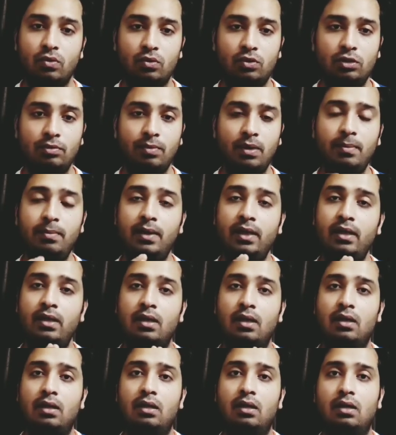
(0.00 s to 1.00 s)
उसमें मैं
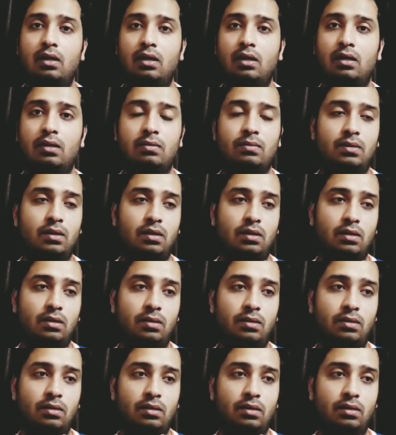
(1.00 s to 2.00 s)

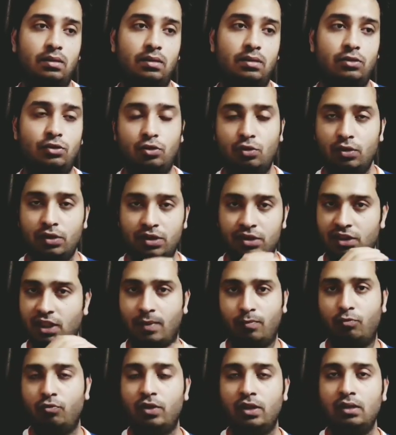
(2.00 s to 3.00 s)
आ, जो
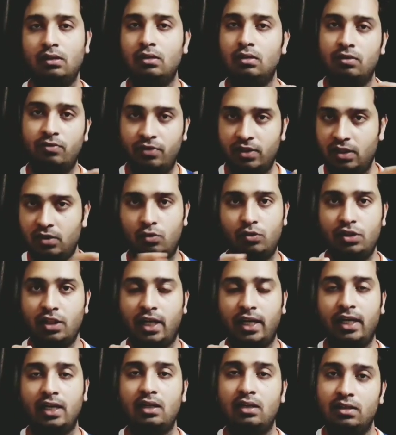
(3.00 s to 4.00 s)
स्टेप वन फिर कुछ
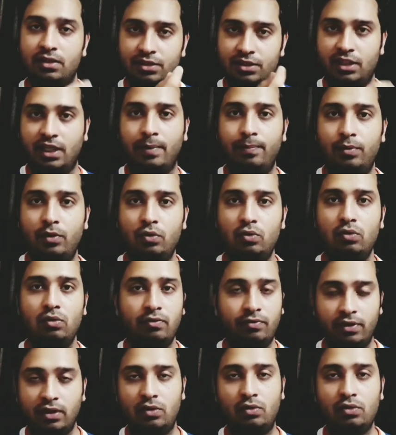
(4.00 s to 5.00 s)
आया स्टेप टू
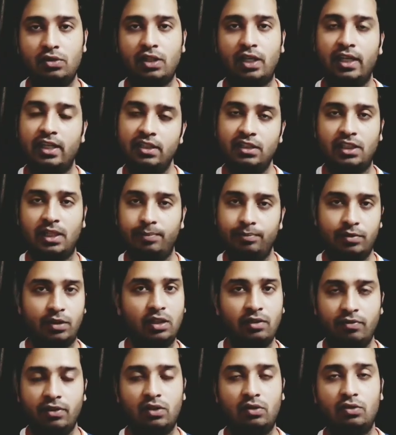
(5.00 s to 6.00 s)
फिर कुछ आया स्टेप
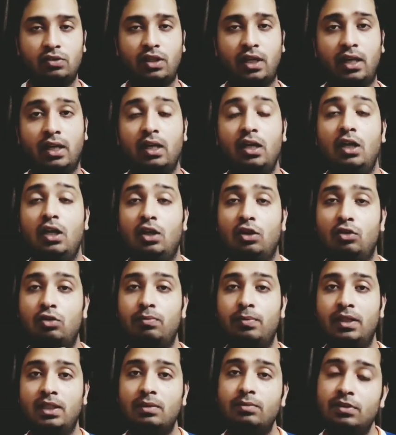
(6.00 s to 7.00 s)
थ्री फिर कुछ आया
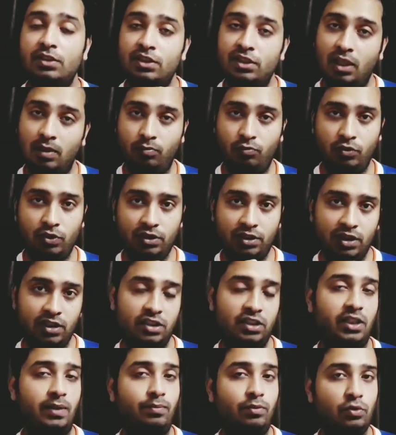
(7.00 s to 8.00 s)
तो मैं जब स्टेप वन से
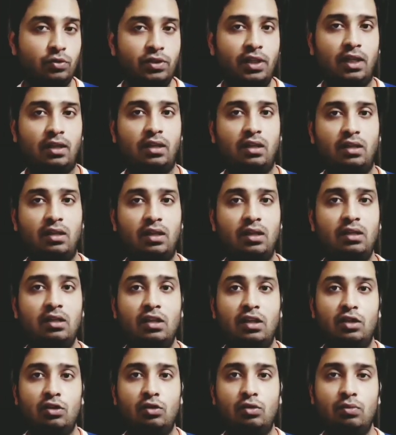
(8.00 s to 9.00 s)
स्टेप टू जाता था
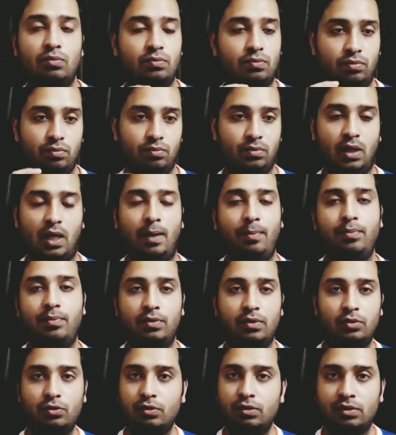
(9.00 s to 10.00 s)
तो आप
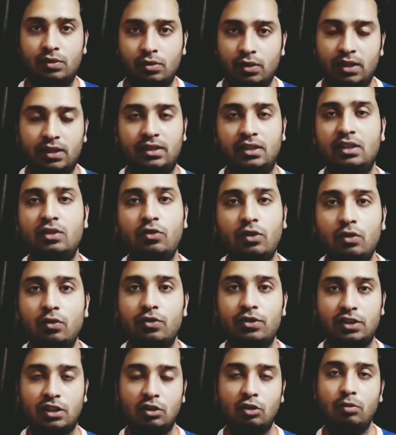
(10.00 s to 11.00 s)
कोई रीजनिंग कोई
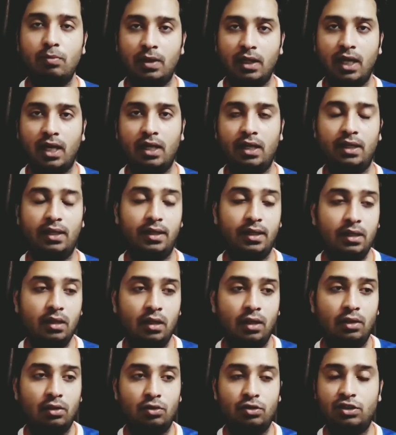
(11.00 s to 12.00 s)
क्वेश्चन को बना रहे हैं
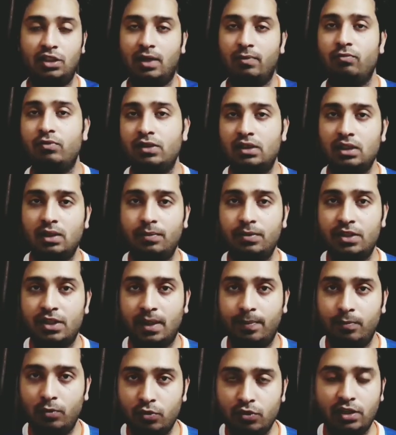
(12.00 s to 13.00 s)
तो स्टेप वन से जब
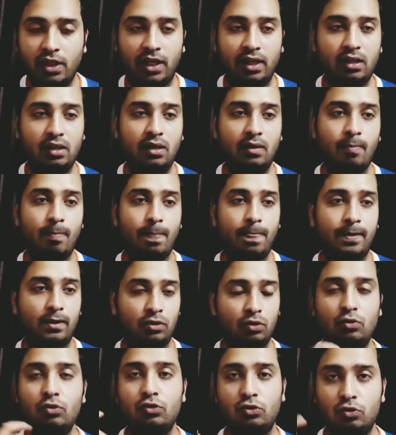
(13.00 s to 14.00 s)
स्टेप टू जाएंगे
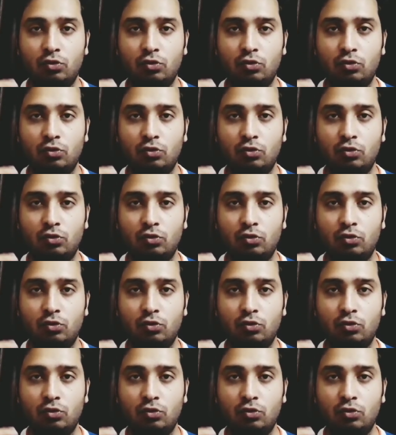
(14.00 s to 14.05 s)
तो कुछ